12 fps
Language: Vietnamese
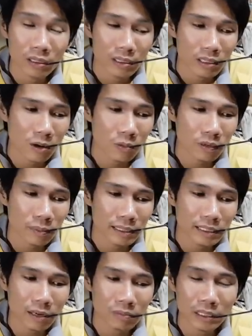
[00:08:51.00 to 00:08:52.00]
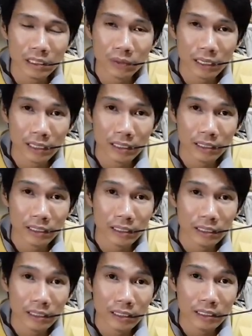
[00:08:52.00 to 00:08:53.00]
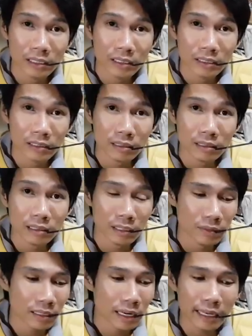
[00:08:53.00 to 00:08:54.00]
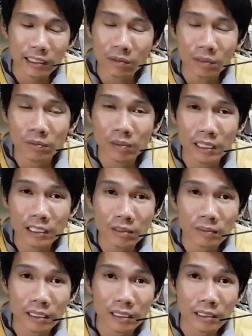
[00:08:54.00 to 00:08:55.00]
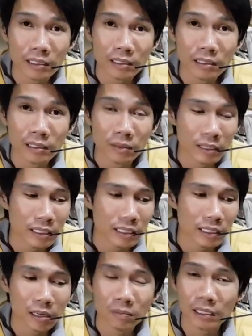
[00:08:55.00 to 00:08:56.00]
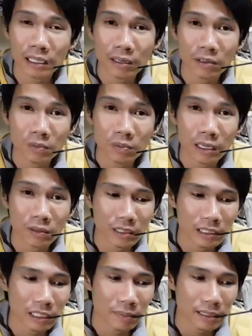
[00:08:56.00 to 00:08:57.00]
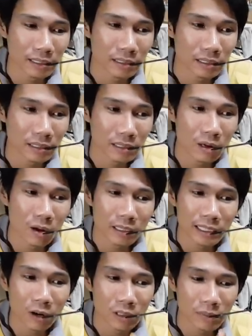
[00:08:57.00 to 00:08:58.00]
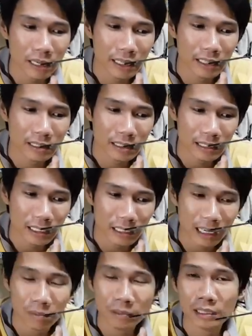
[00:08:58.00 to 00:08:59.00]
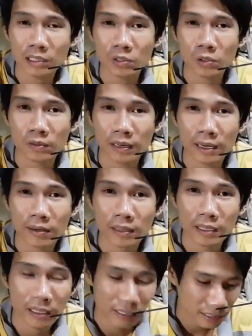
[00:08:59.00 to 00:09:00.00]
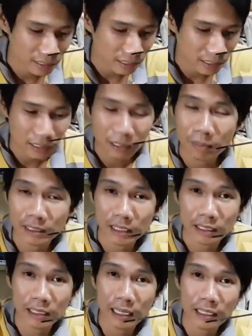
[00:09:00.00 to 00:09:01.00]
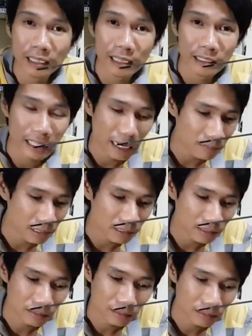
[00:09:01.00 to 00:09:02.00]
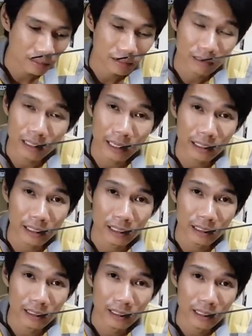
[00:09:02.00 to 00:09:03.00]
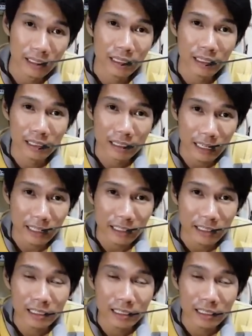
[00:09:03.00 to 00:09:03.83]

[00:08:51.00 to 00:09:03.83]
nó hút vào bên trong nhiều hơn tại vì nó đang trong không khí không à không khí thì nó không thể nào nó hút dầu được khi bạn có dầu trong đây nó sẽ tự động nó sẽ chui vào đó thì mình sẽ dễ dàng xả áp lực thắng hơn đấy